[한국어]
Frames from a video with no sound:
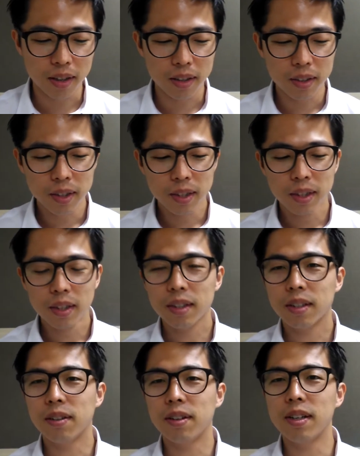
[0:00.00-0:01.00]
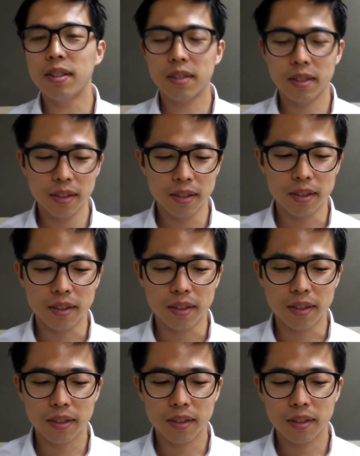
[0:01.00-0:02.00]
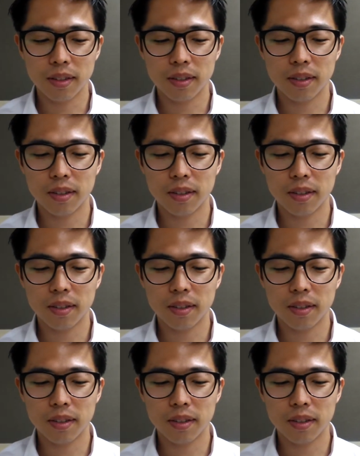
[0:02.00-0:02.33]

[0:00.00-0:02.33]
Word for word: 자, 앨리스는